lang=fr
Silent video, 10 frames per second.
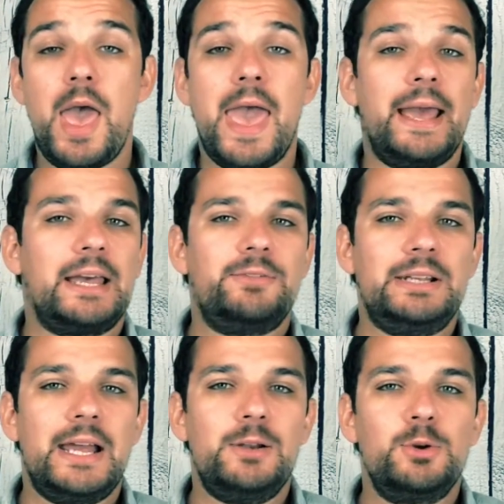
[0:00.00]
aient
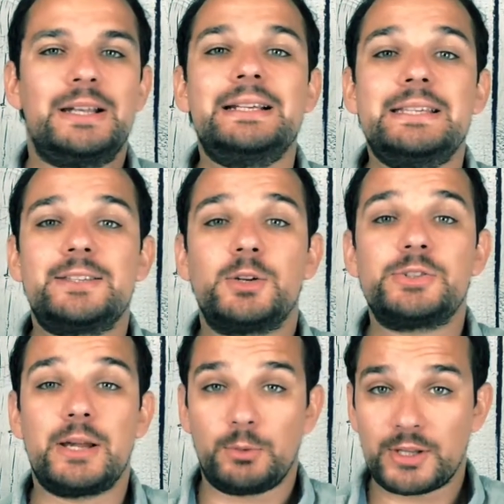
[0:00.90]
révélé à Luke l'existence
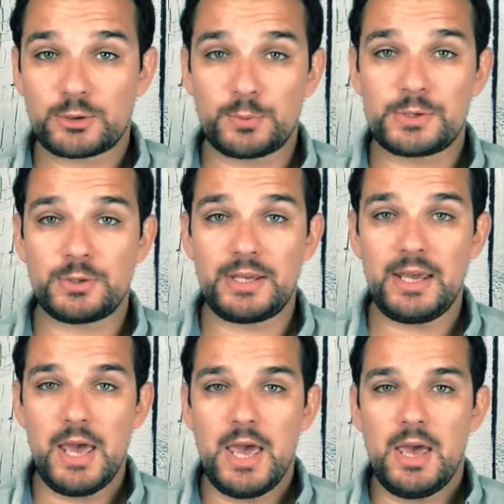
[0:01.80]
d'un monde soupçonné,